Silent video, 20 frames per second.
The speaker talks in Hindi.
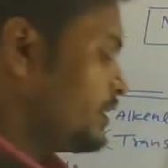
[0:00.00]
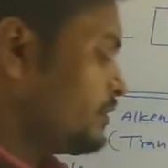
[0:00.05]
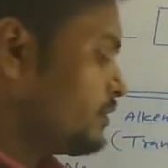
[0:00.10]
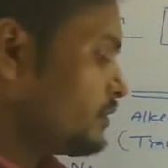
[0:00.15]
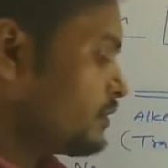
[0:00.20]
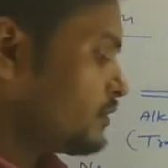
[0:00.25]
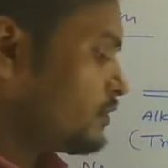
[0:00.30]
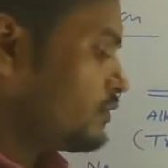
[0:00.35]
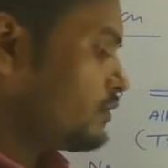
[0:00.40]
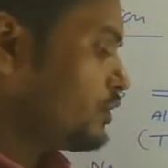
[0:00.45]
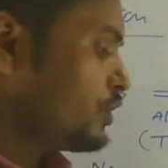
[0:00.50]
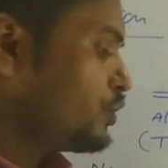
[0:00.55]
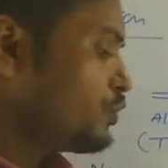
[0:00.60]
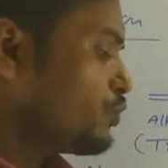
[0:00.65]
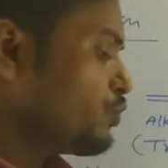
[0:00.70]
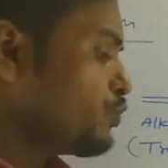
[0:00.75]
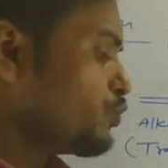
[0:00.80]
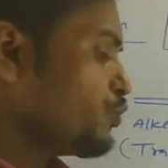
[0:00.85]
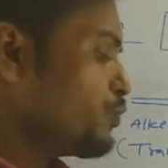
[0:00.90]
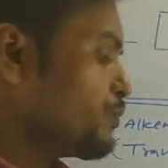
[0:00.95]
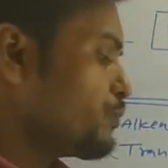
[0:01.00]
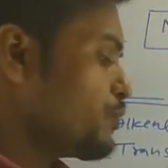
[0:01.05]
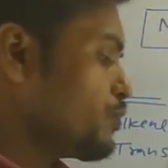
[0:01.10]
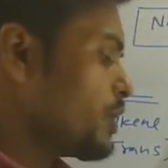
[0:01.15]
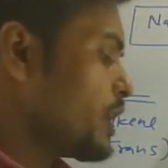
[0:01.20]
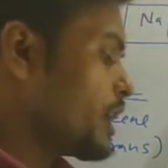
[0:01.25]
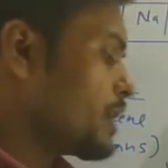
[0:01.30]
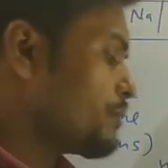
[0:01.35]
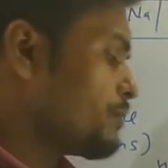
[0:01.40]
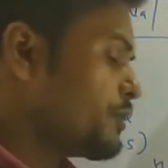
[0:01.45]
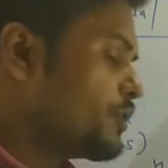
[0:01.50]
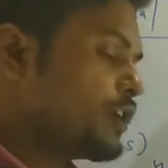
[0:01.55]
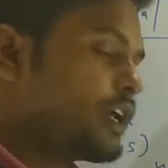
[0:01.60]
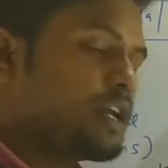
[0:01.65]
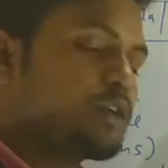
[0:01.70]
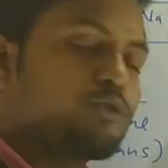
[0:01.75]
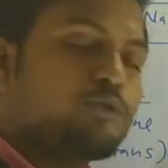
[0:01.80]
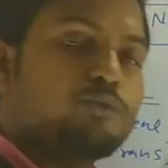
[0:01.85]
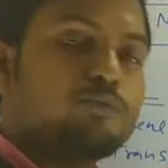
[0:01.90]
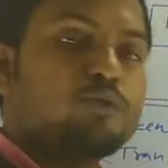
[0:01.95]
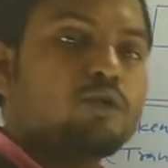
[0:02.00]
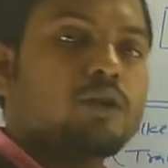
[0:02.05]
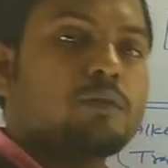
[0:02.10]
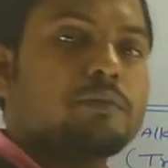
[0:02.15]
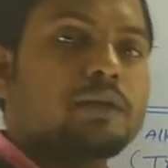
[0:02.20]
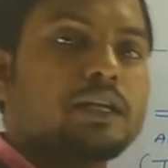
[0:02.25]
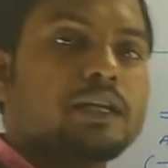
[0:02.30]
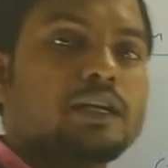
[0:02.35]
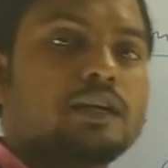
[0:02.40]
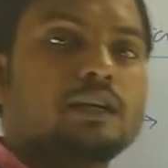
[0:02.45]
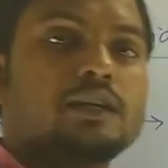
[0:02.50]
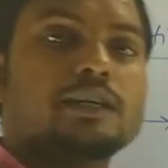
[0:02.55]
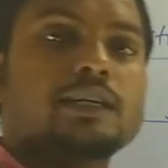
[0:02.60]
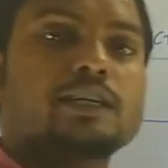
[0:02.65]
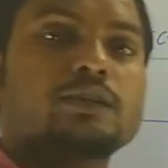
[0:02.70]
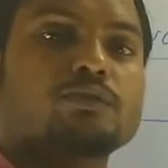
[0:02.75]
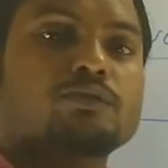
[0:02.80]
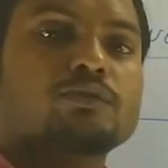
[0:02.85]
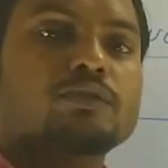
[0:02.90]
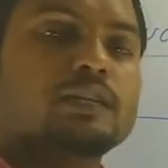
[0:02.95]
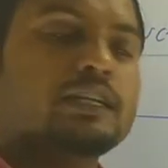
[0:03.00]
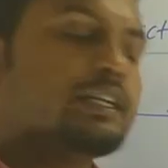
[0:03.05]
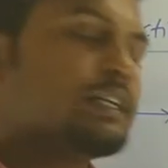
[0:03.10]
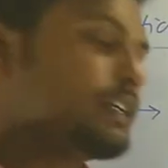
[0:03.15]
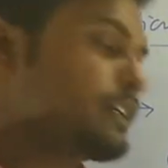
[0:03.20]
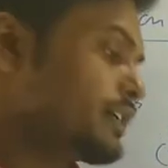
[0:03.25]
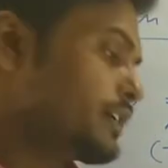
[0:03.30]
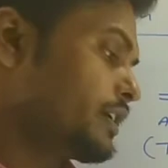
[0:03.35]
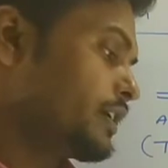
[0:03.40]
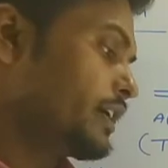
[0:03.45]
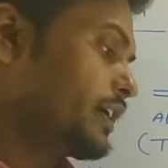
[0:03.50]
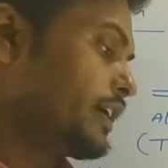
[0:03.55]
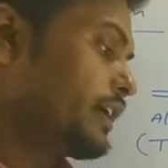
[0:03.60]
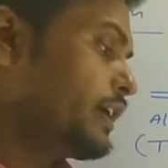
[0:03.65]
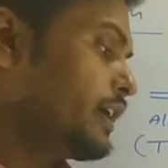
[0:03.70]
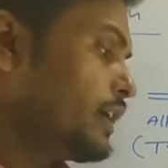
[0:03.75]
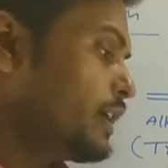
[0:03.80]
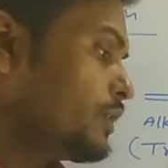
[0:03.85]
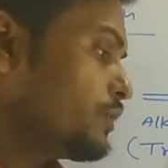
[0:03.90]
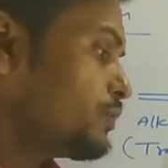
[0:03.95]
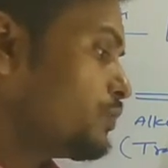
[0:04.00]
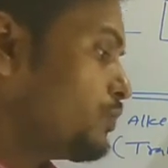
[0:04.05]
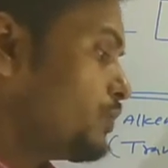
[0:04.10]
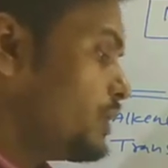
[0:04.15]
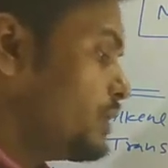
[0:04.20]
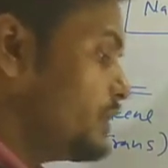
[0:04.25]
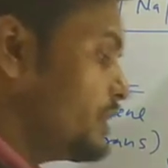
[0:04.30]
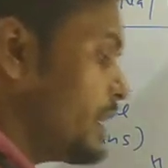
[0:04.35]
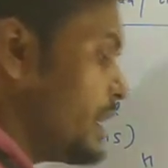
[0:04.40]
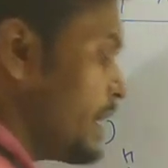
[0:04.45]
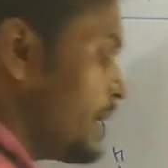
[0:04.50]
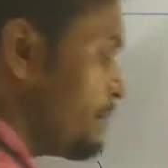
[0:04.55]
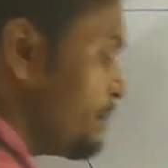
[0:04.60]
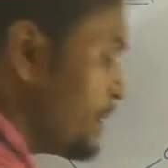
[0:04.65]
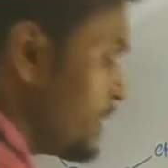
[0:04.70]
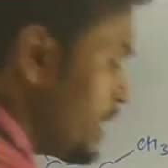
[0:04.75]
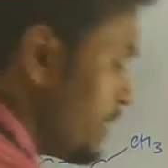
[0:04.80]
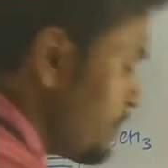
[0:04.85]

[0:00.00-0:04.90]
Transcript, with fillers: इस सीओ ग्रुप को कार्बन कार्बोनाइल ग्रुप को हमें रिड्यूस नहीं करना है तो यहाँ पर